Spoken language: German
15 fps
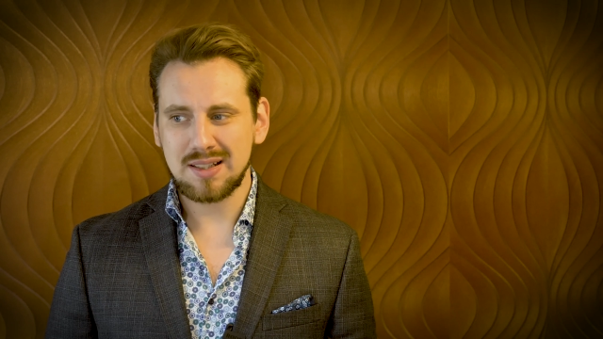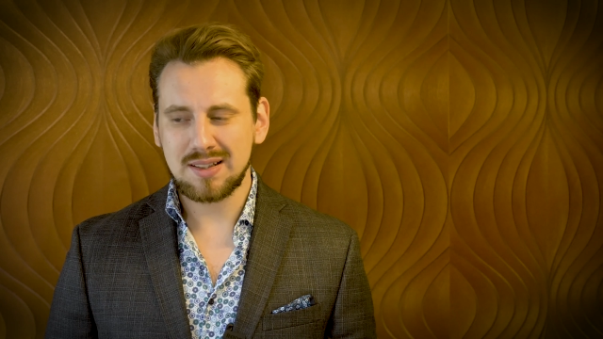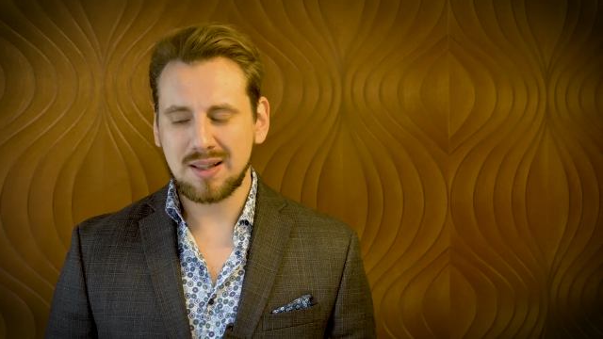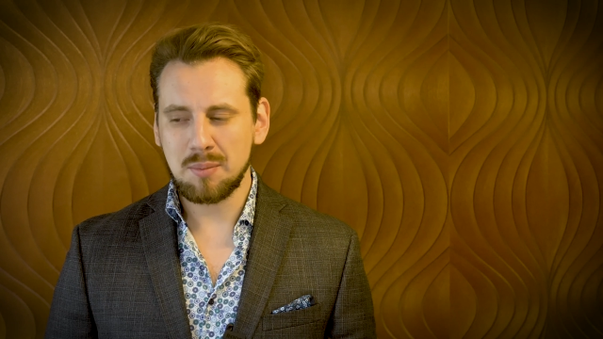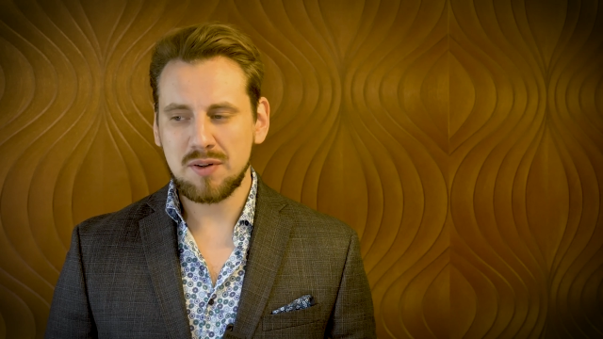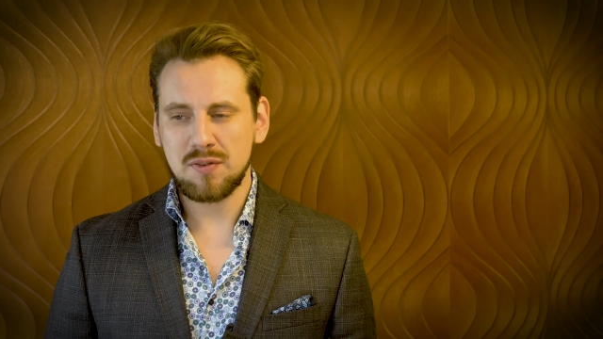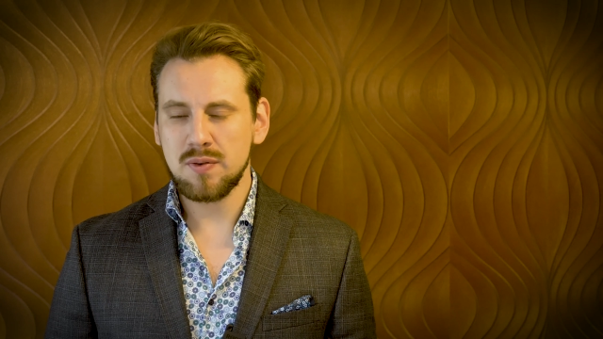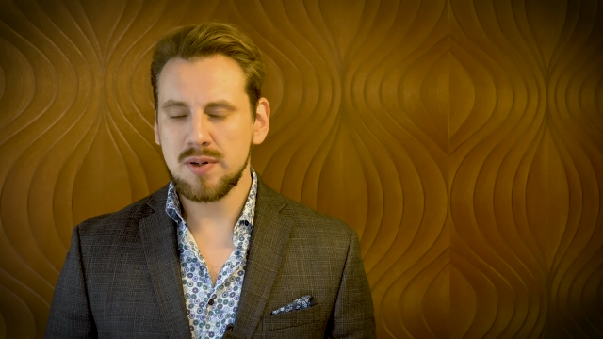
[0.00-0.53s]

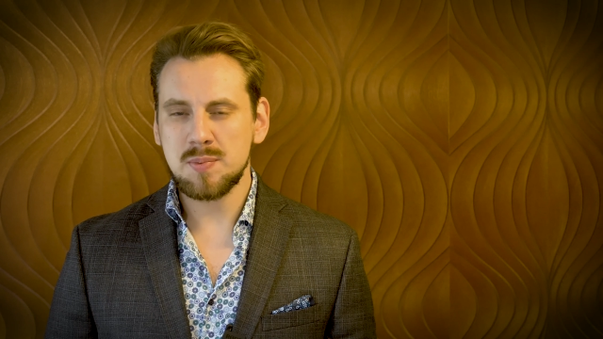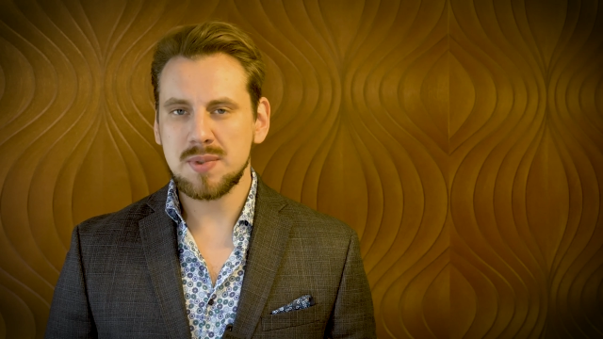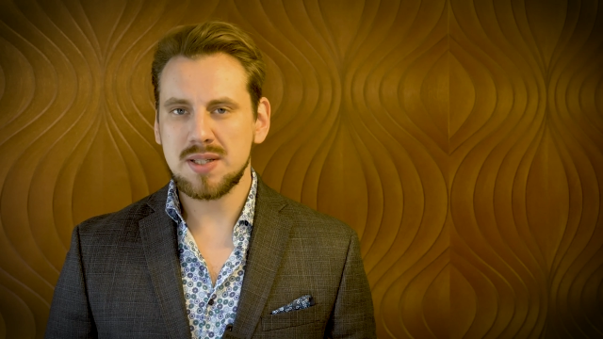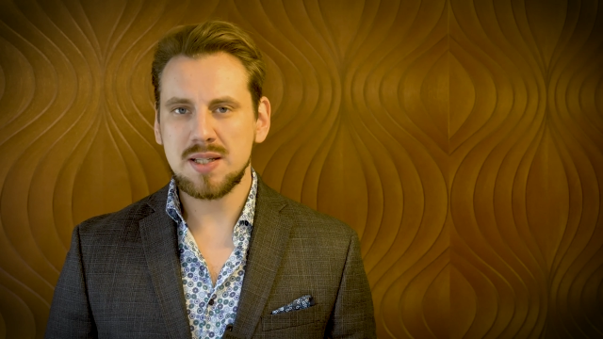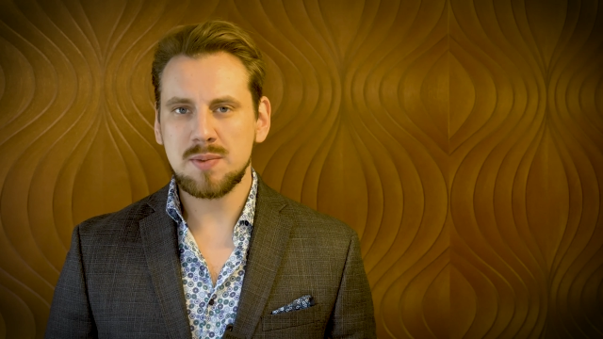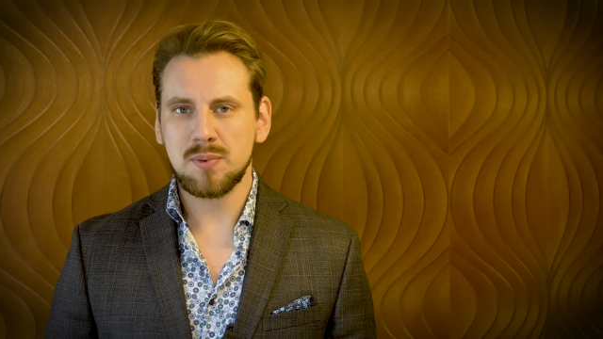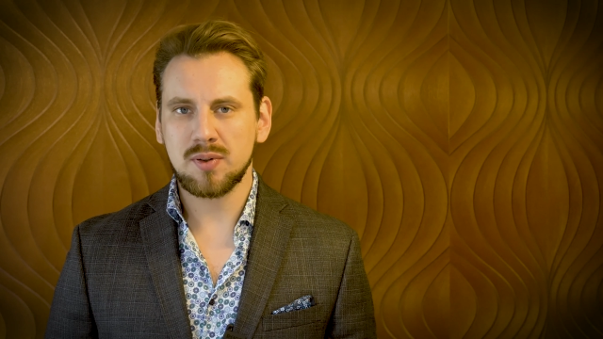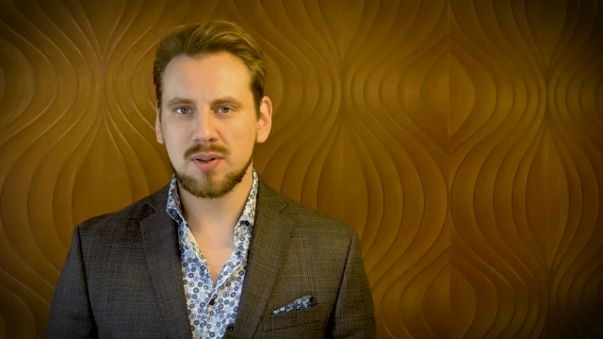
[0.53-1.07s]
damit fühle ich mich
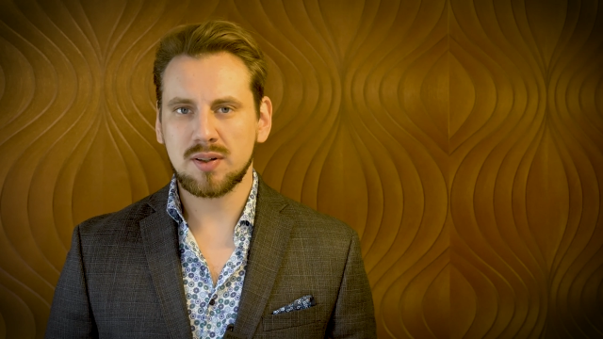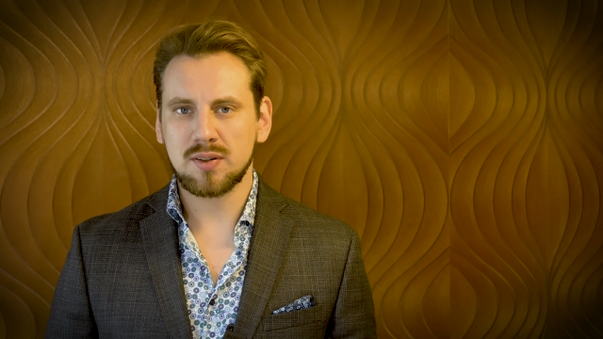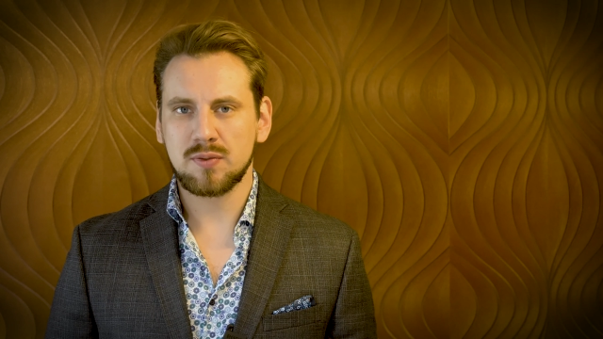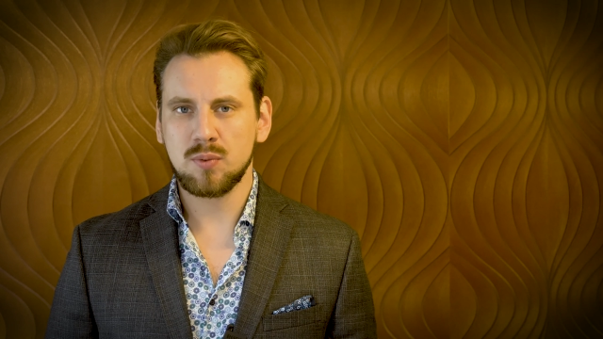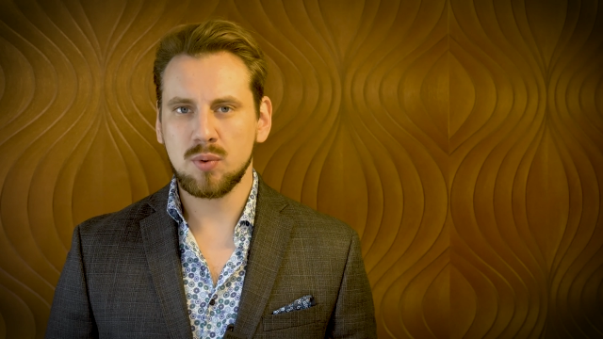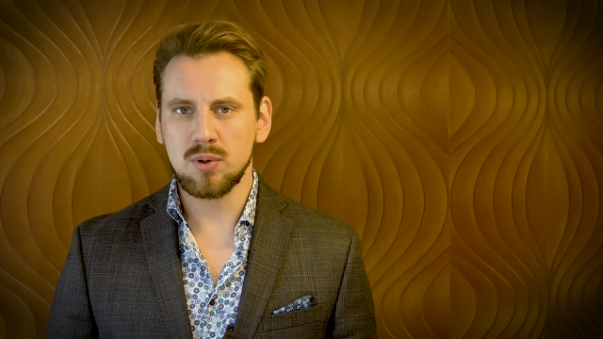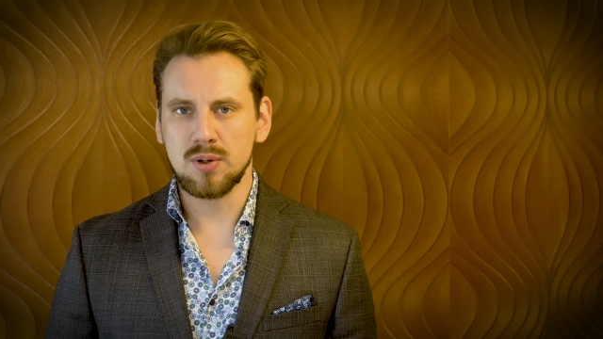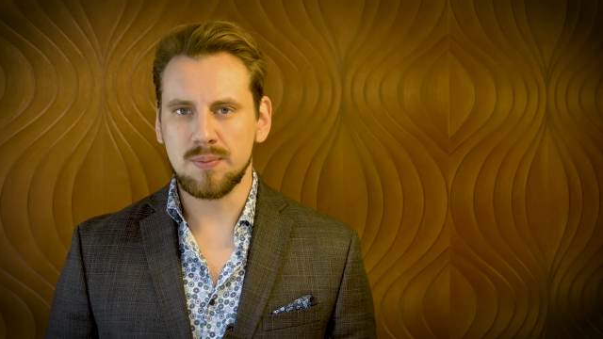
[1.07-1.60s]
nicht
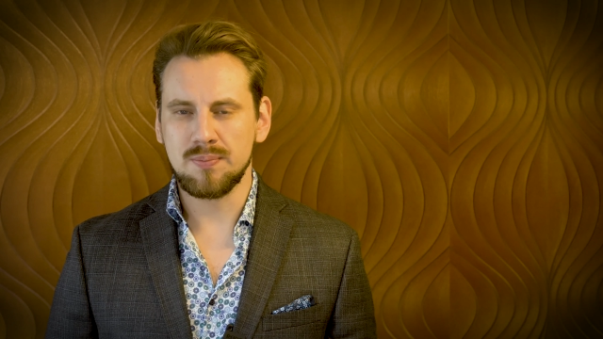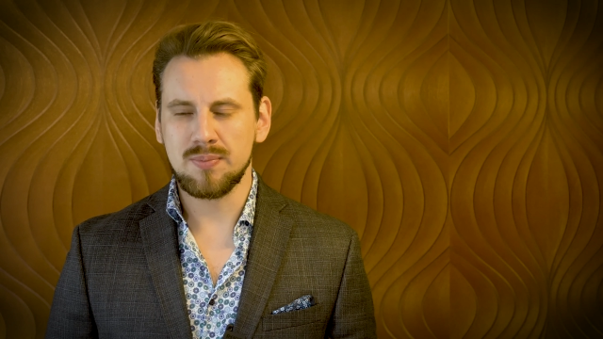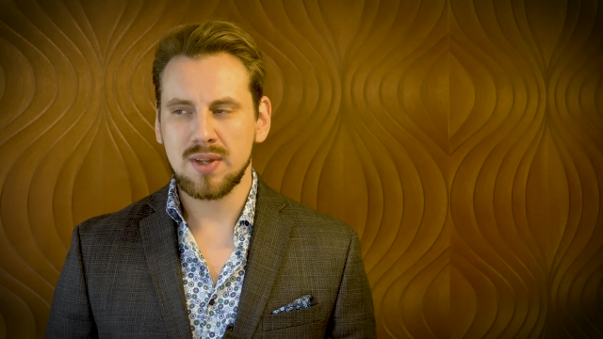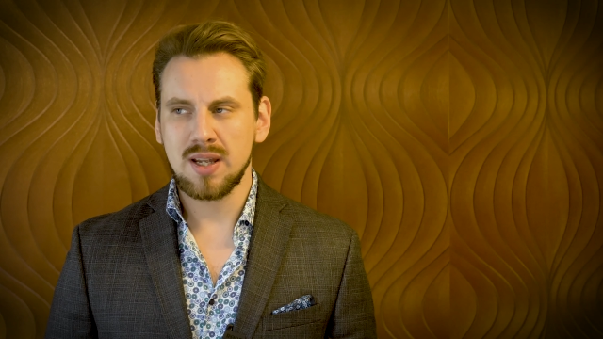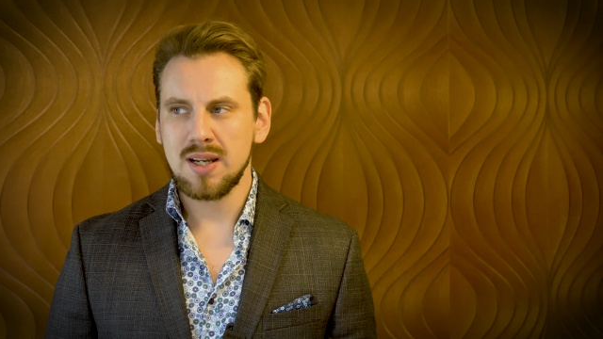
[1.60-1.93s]
besonders wohl.